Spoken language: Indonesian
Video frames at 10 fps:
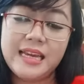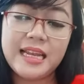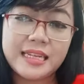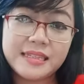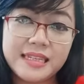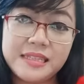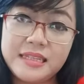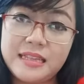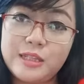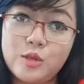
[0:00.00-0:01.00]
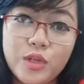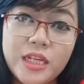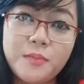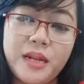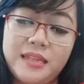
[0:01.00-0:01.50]
elastisitas
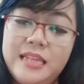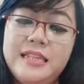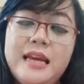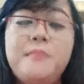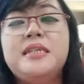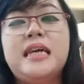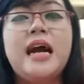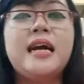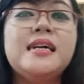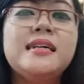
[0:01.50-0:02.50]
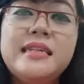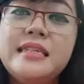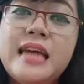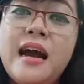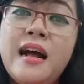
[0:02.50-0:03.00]
kulit berarti dia menjaga
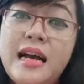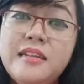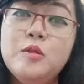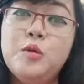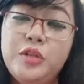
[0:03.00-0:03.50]
kekencangan